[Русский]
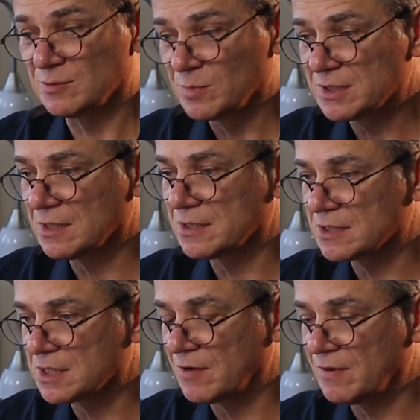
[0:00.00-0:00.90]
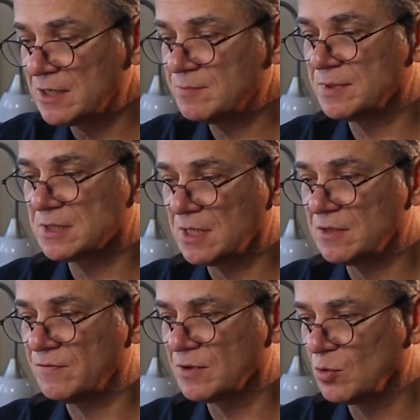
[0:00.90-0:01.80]
смысл рисовать,
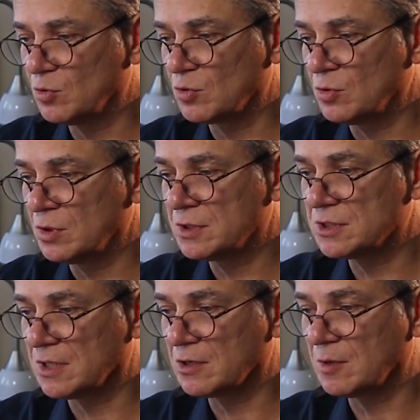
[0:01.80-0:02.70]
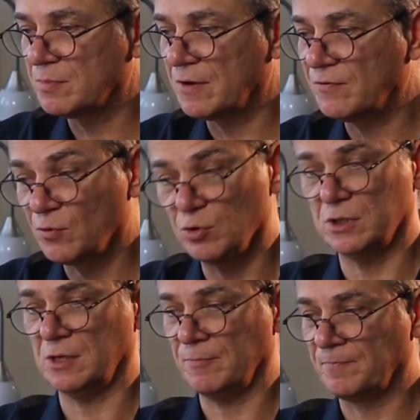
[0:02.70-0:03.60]
писать фигуру человека по
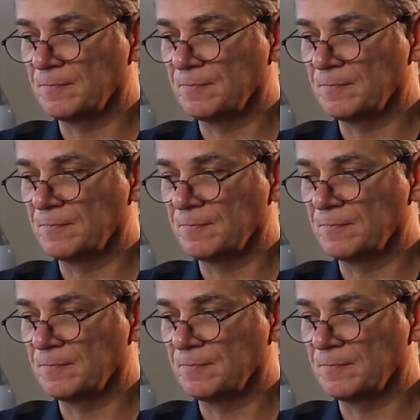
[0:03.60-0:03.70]
фото.